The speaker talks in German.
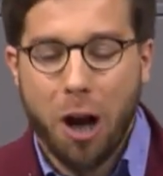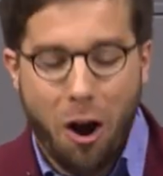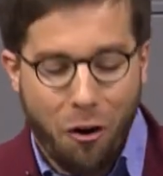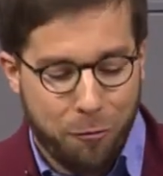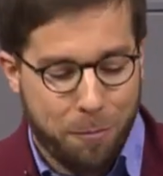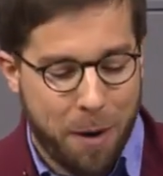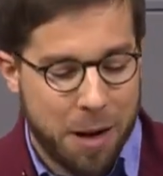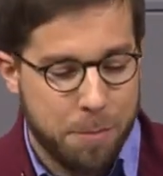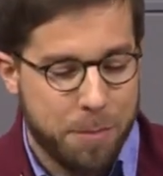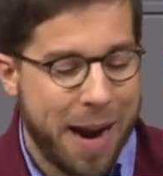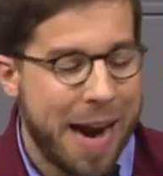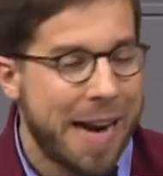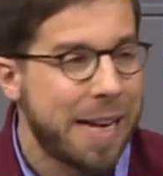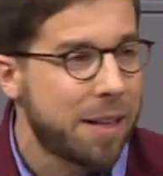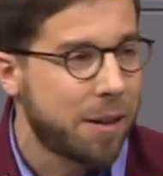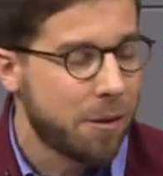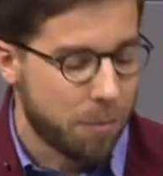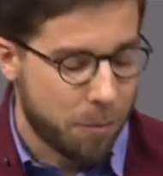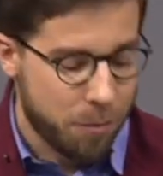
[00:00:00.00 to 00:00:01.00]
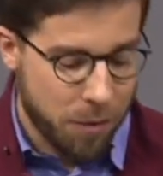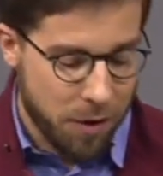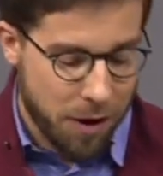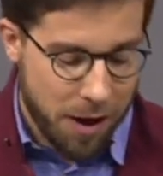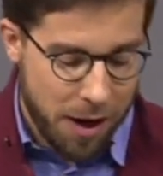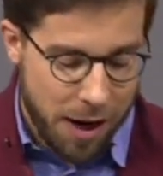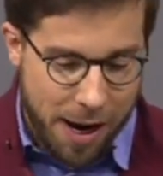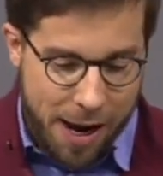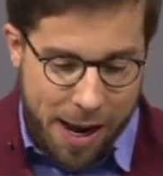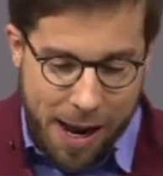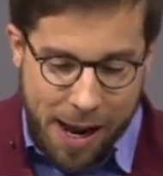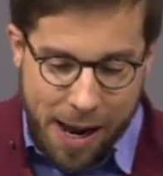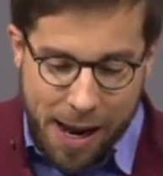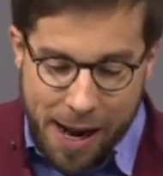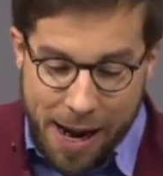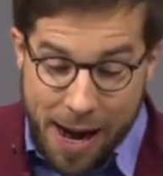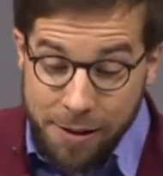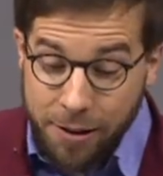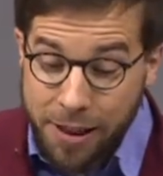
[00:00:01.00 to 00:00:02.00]
Laufbahn beenden.
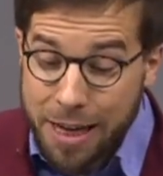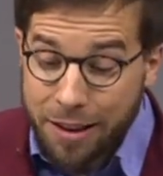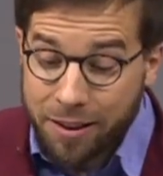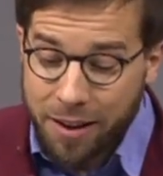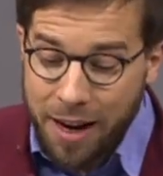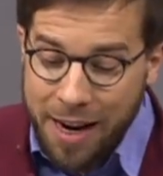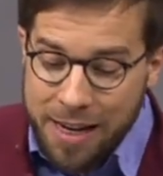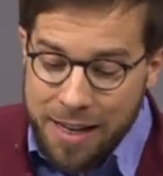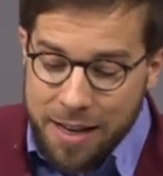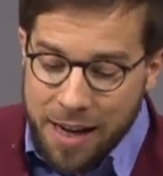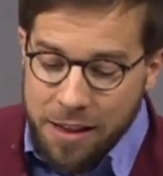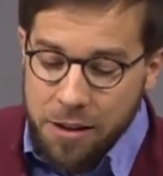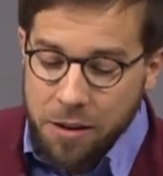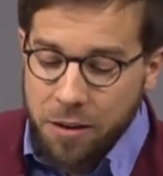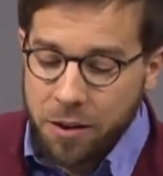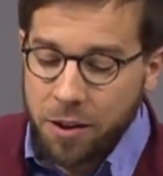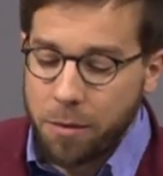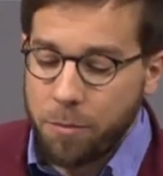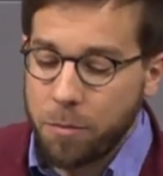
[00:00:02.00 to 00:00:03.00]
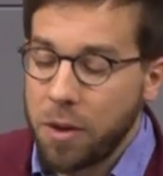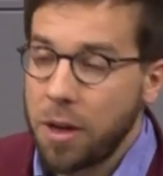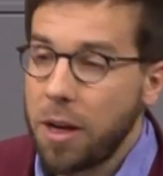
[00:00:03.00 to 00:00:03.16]
Er hinterlässt ein Land,